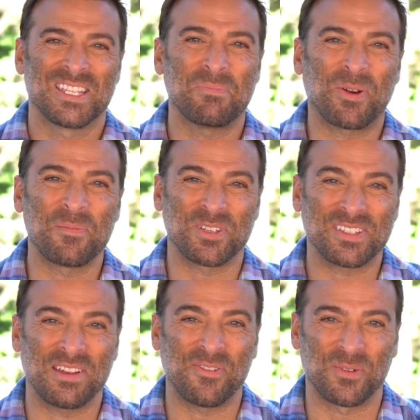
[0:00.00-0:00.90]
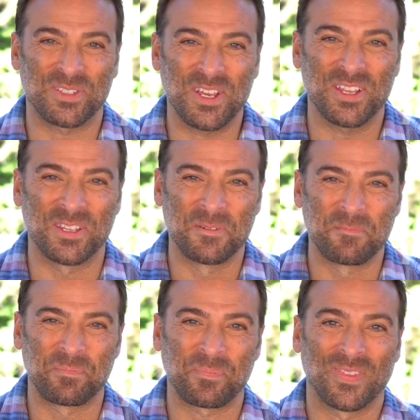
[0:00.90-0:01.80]
c'est pas comme ça que ça fonctionne.
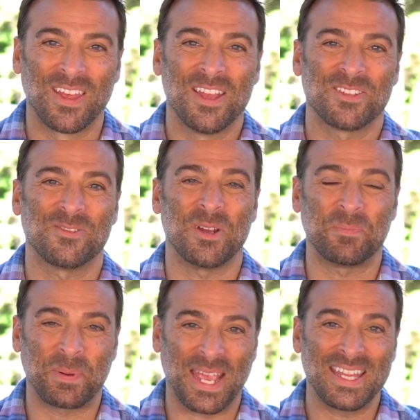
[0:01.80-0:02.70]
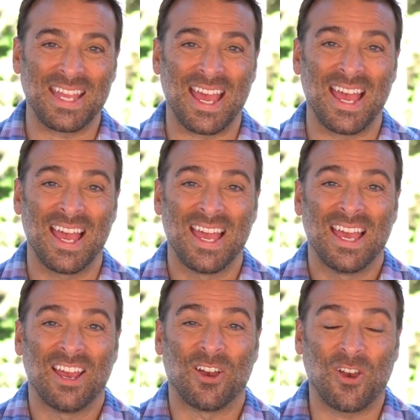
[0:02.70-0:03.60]
Tu dois être prêt à
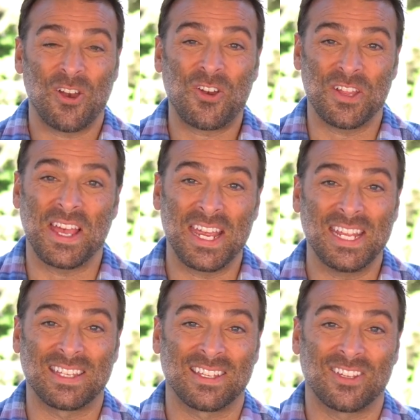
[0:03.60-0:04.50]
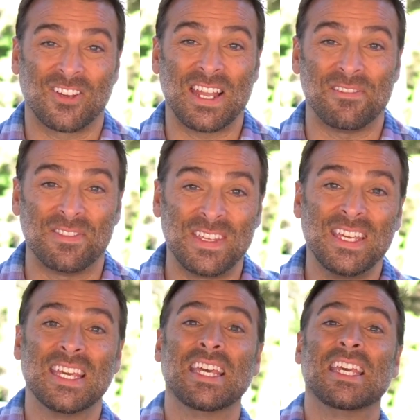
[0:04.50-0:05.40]
reconnaître que la vie,
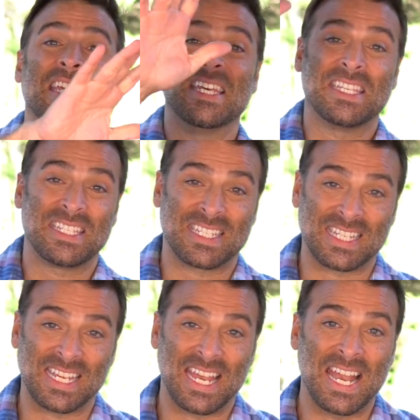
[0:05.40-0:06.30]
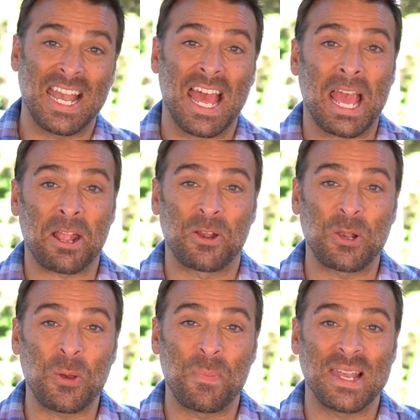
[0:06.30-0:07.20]
c'est la
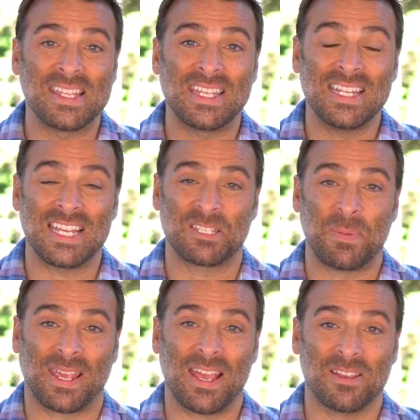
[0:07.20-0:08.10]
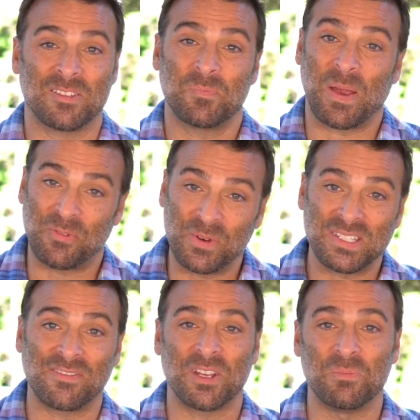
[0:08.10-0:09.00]
globalité de l'expérience. Parfois,
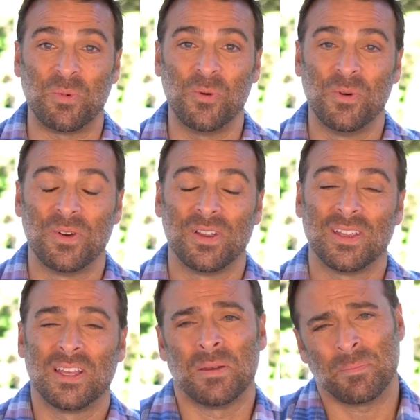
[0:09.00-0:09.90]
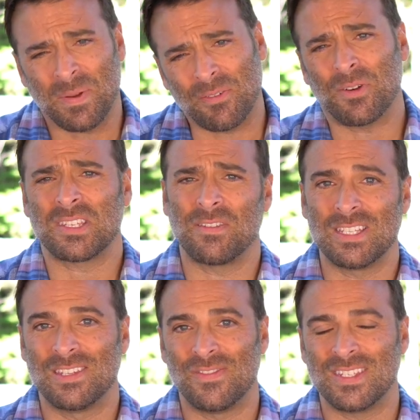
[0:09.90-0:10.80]
ça va être beau, Parfois, ça va
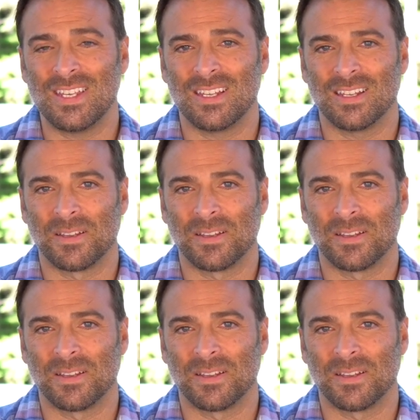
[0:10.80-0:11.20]
être difficile.